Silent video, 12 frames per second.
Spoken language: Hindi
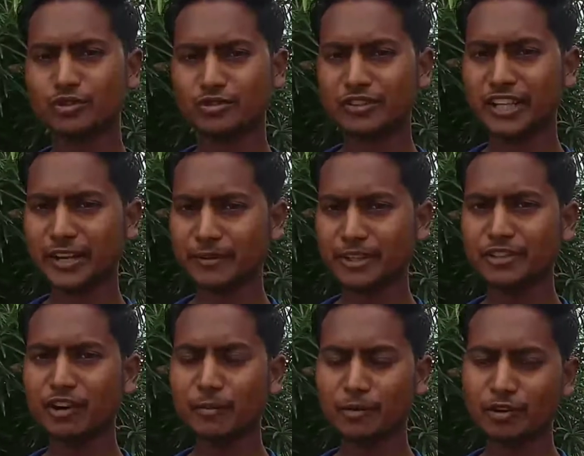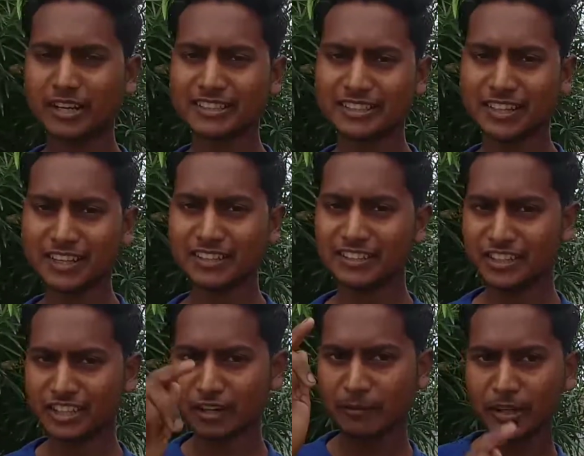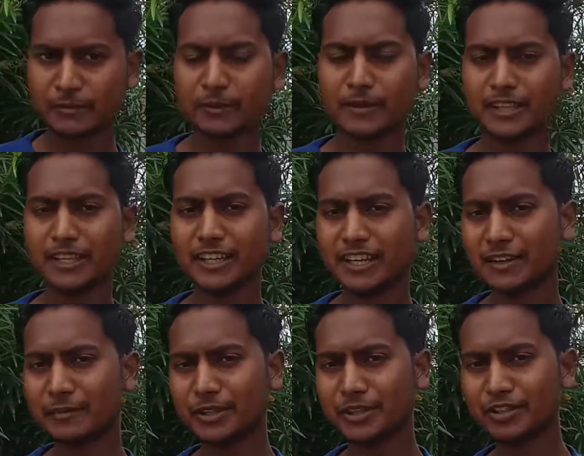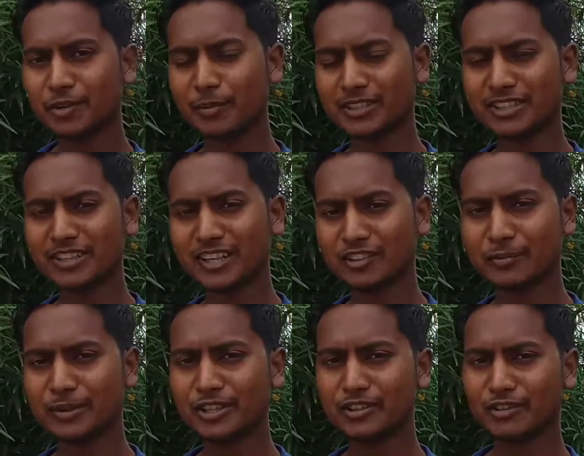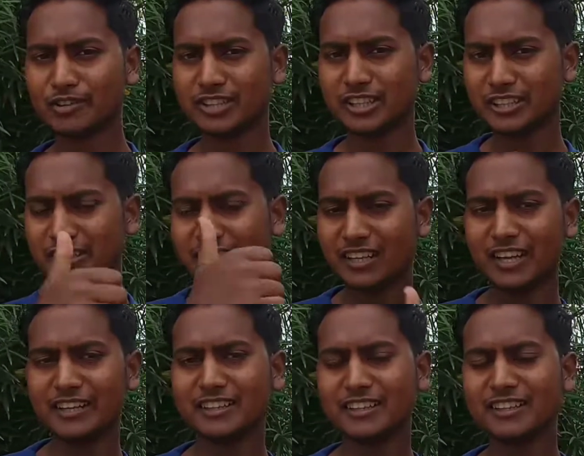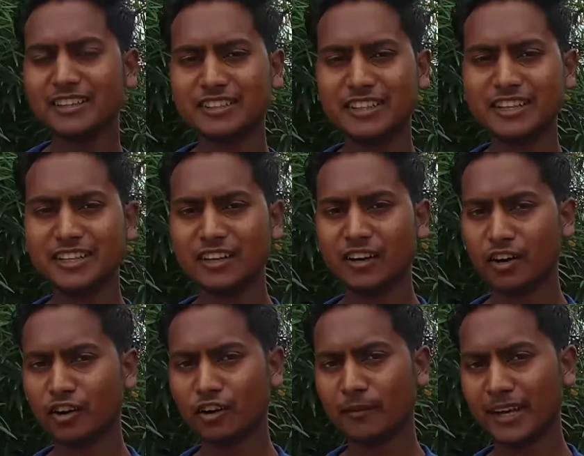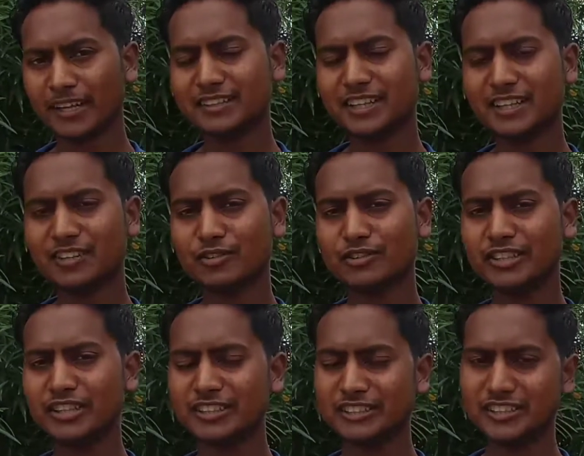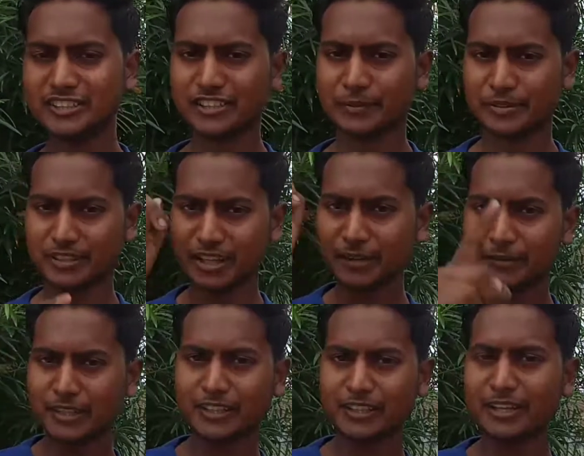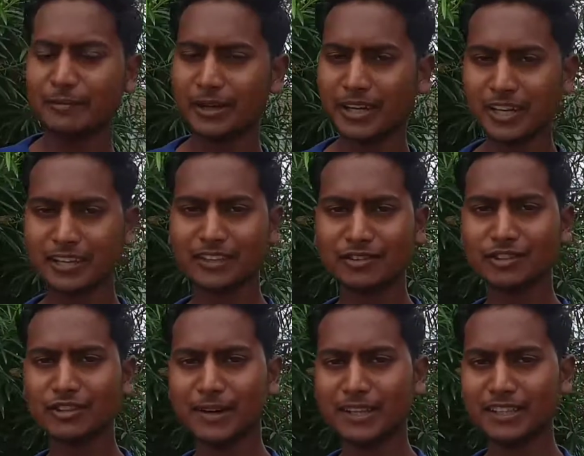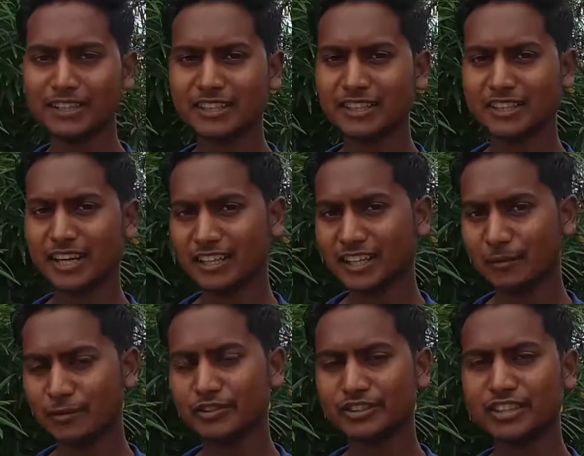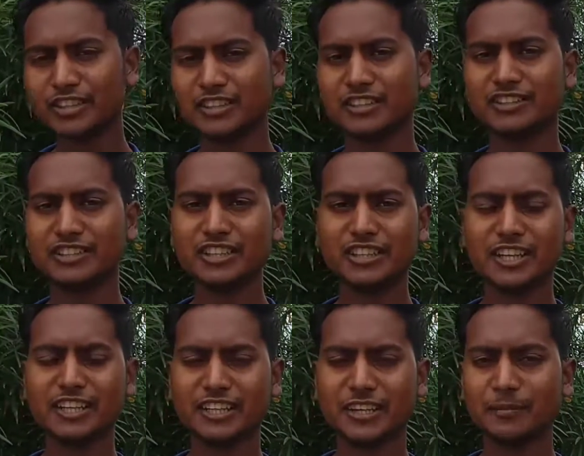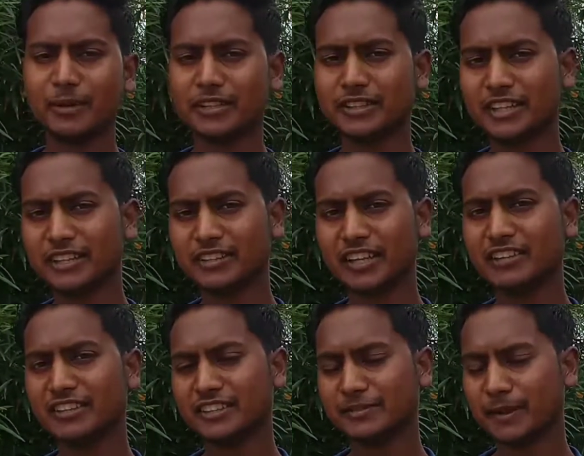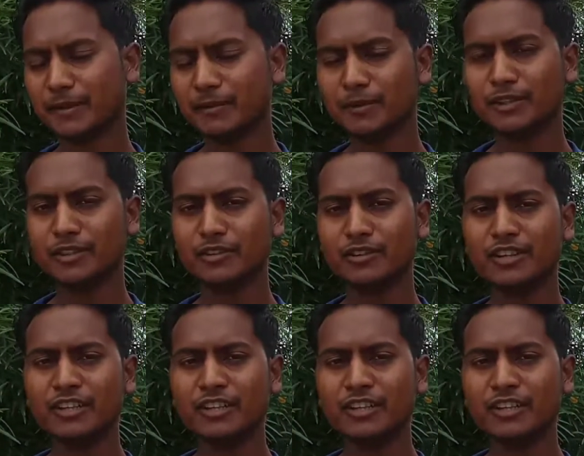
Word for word: दोस्तों यह वीडियो आपको कैसा लगा नीचे कमेंट में बताइए अगर वीडियो पसंद आया तो वीडियो को जल्दी से लाइक कर दीजिए और हमारे चैनल को जल्दी से सब्सक्राइब करके बेल आइकन को दबा दीजिए ताकि आपको इसी इसी तरह के बेहतरीन साइंस एक्सपेरिमेंट वीडियो